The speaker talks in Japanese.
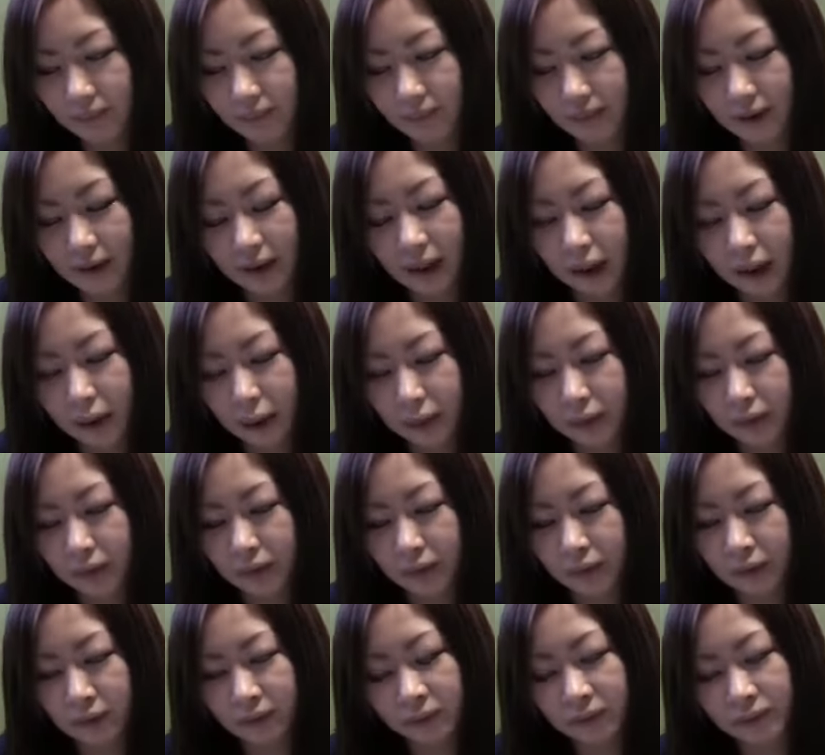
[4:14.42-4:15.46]
あ
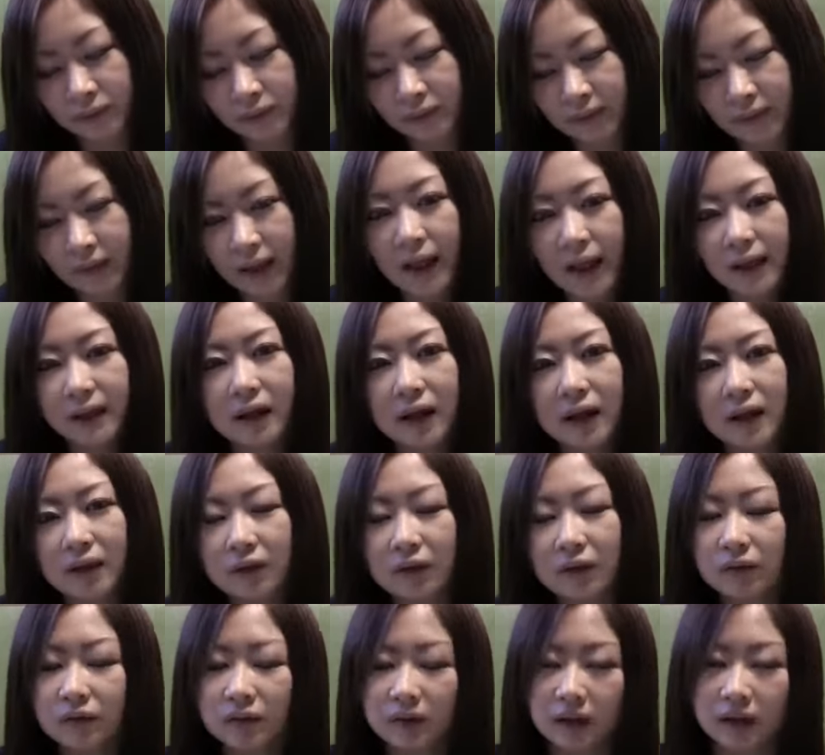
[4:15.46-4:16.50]
の体感
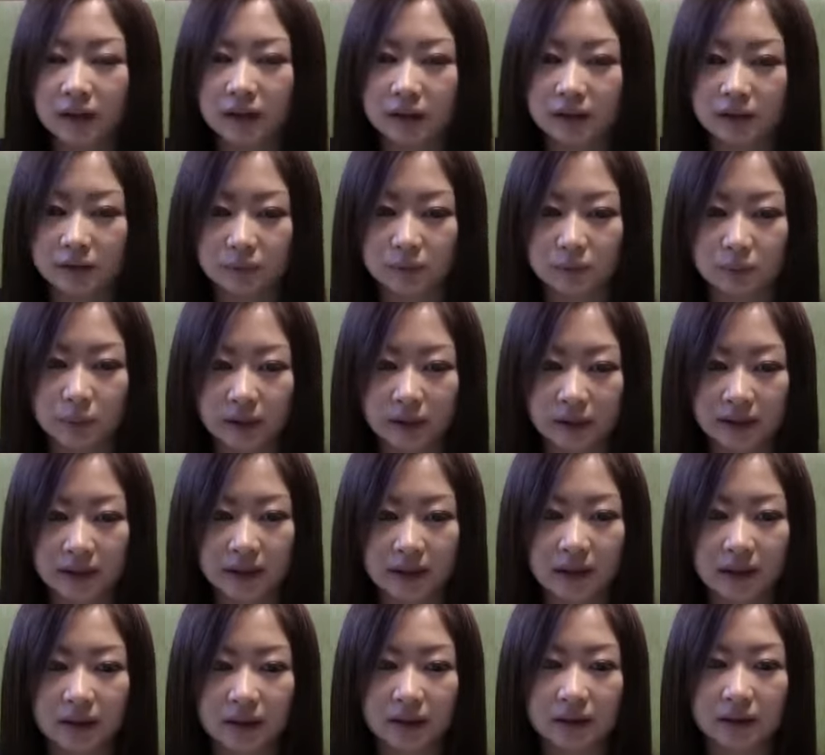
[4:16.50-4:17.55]
コーナーがちょっとでき
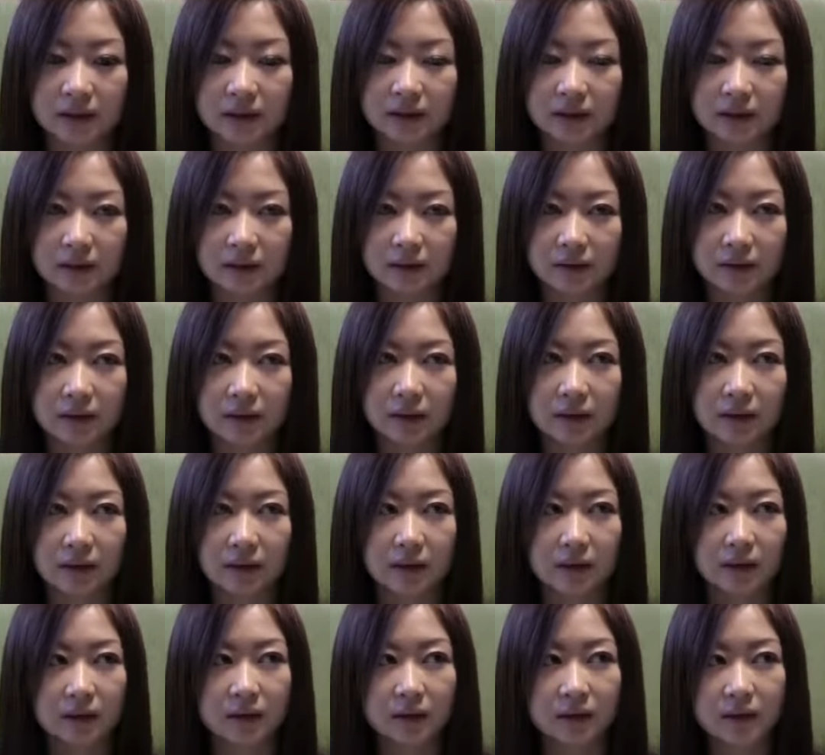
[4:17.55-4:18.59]
てた感じかな
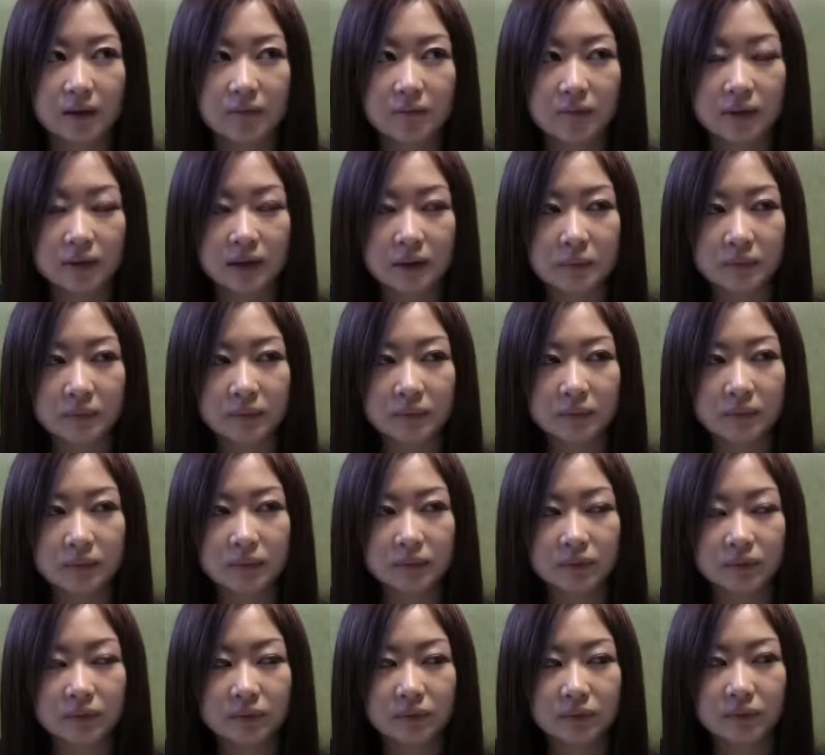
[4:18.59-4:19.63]
怠け者
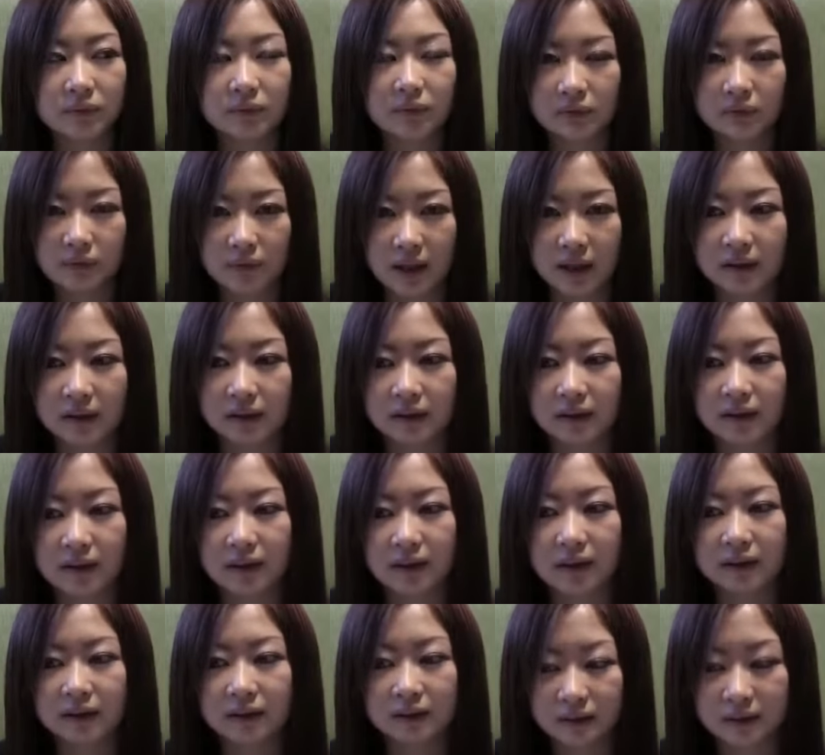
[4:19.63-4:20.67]
のところはあったか
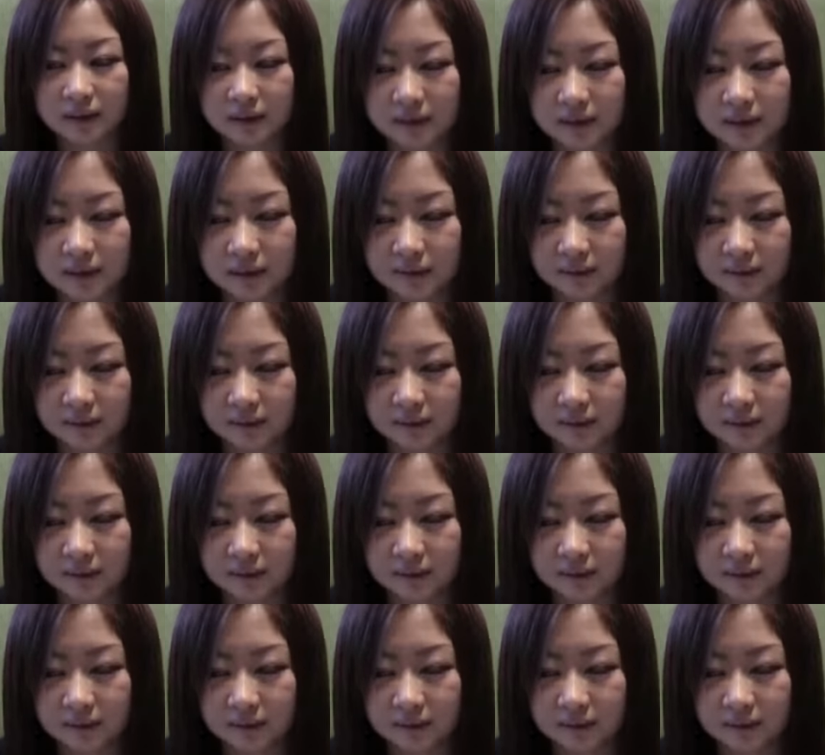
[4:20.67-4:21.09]
かったし